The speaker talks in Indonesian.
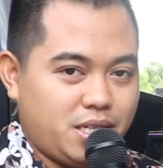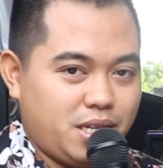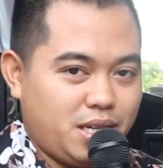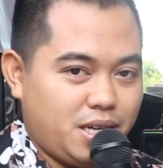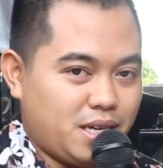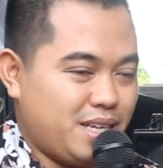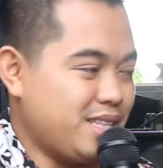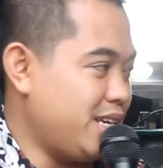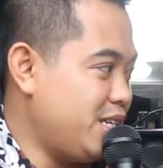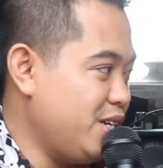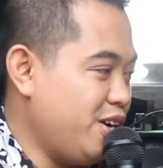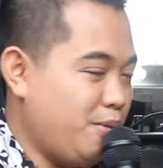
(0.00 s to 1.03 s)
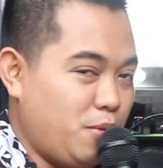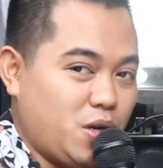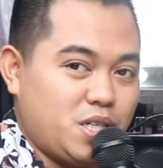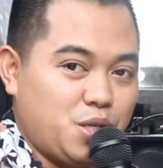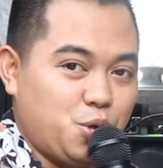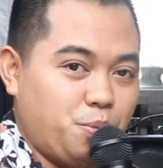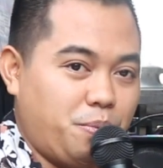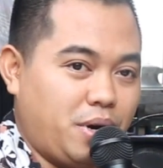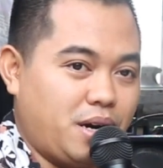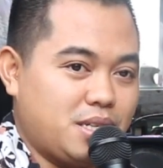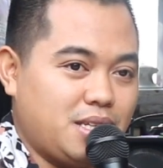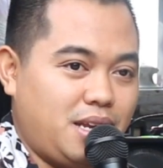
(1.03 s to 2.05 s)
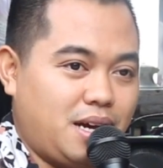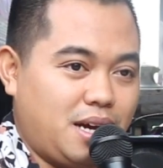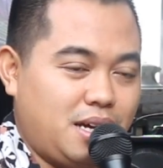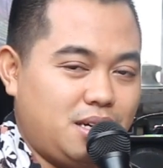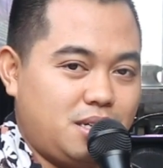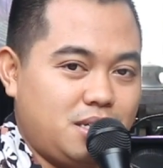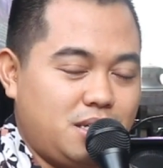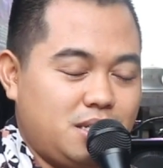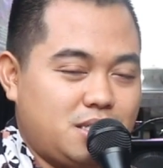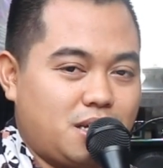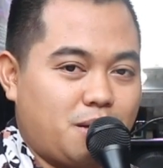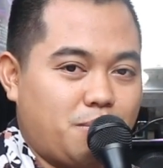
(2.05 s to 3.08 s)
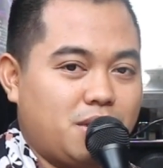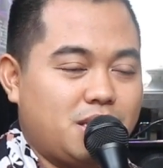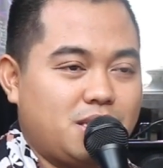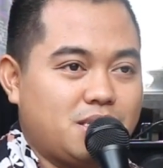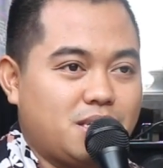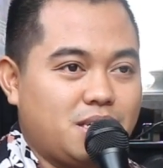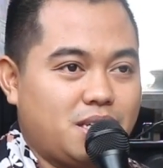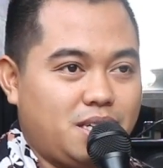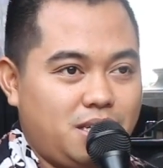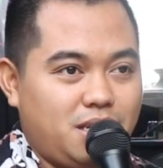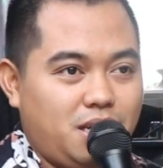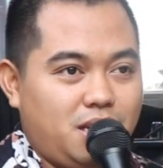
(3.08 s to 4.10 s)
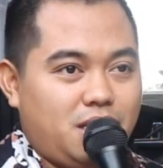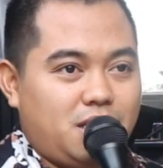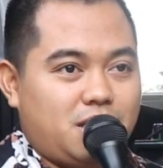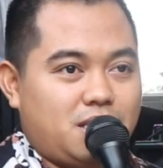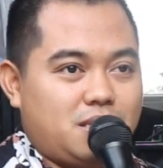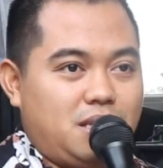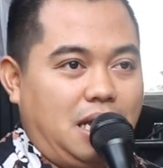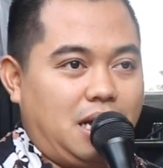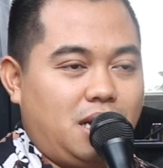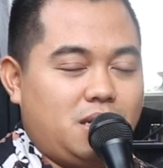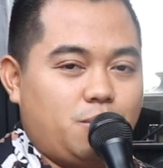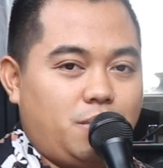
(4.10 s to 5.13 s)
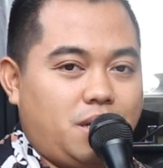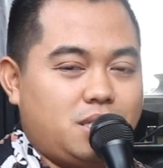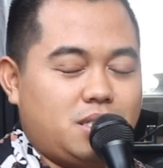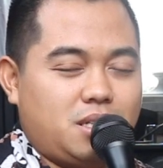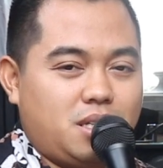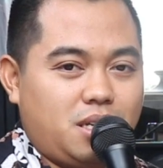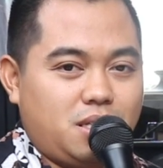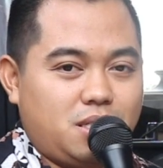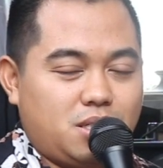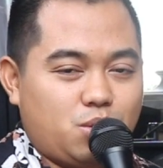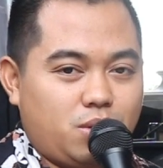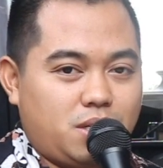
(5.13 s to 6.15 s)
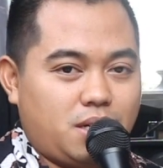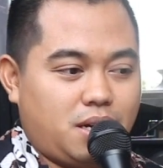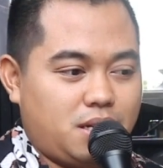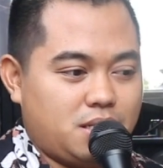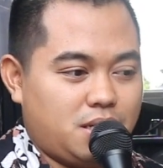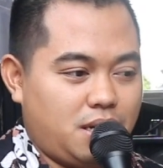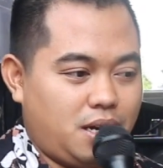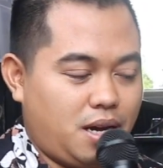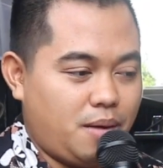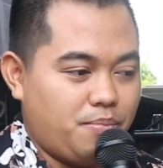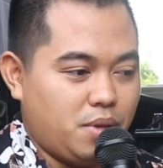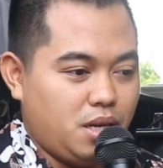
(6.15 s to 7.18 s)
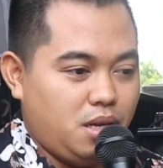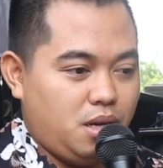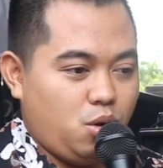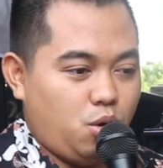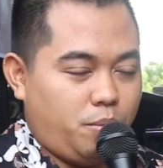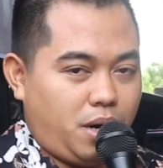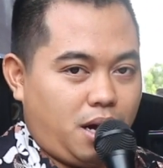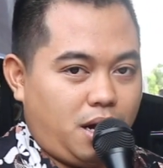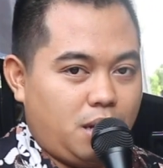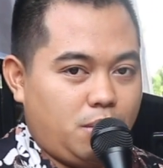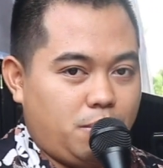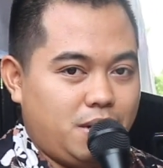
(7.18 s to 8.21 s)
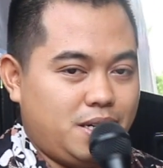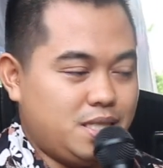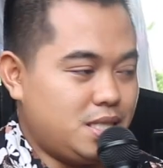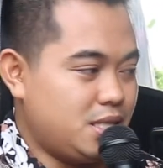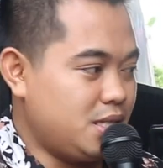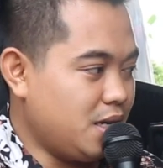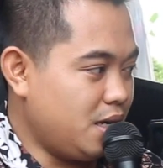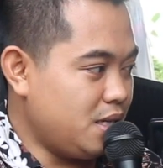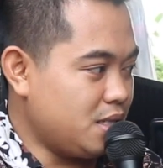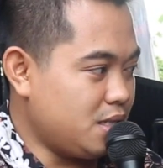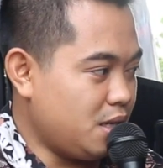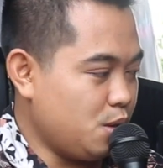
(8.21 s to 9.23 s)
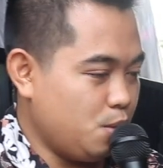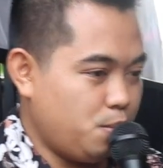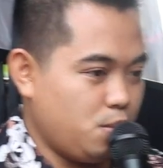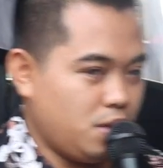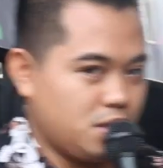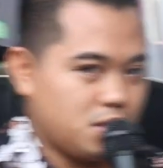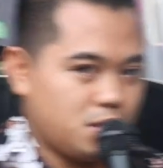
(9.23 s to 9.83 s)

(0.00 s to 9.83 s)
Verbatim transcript: DX tadi ngomong di Hooper silakan dicermati sendiri dan silakan dipilih sendiri sesuai dengan selera Hooper AK15 dengan satu buah